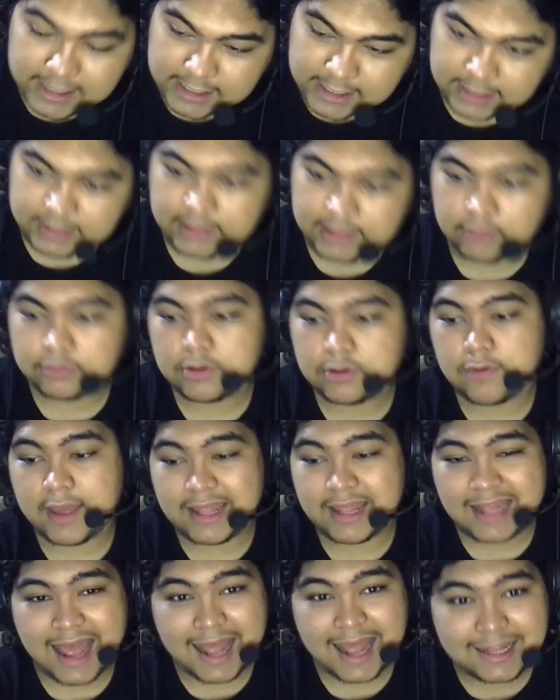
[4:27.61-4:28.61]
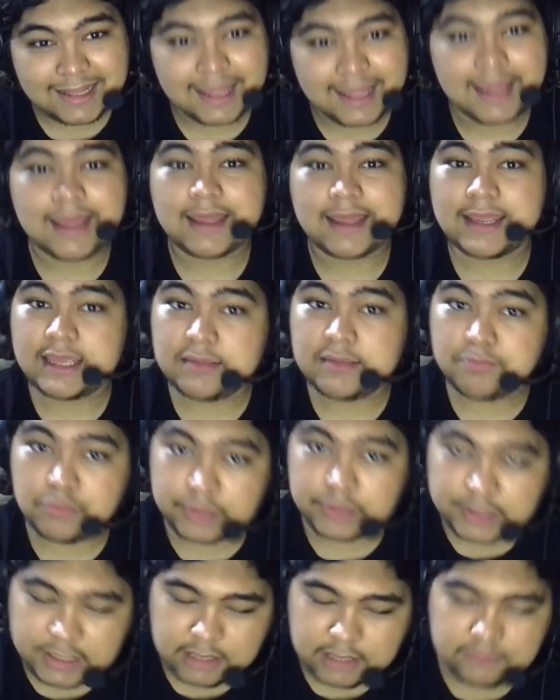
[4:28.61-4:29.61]
então não é nada
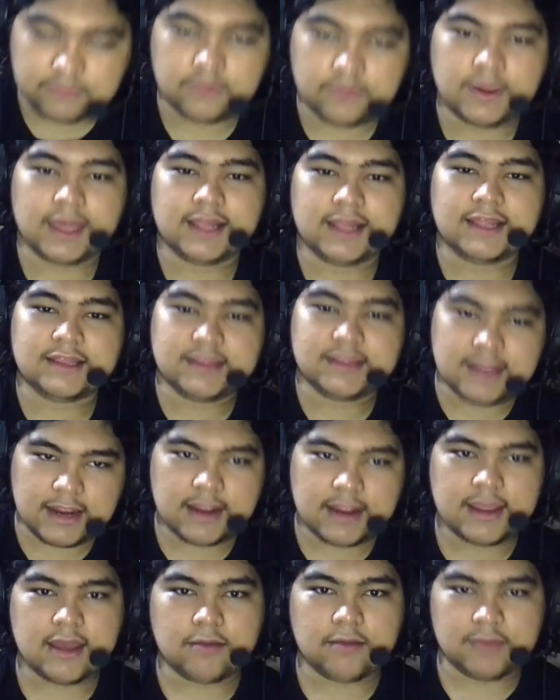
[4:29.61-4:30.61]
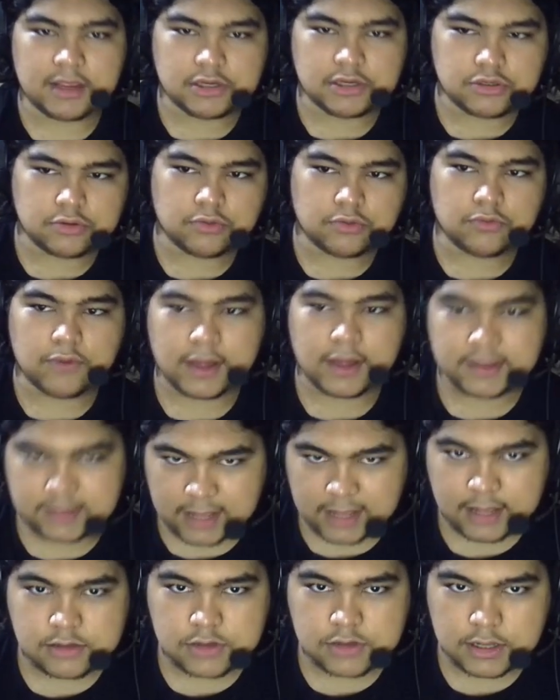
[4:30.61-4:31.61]
impossível ele ter realmente o
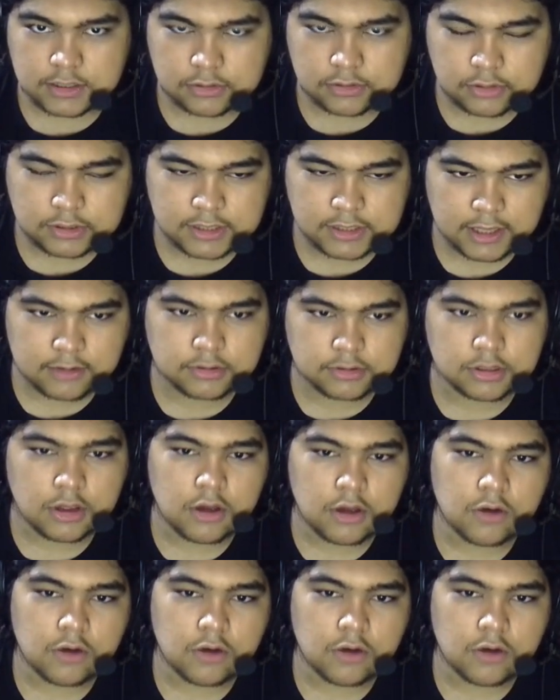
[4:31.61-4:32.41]
acesso a esses roteiros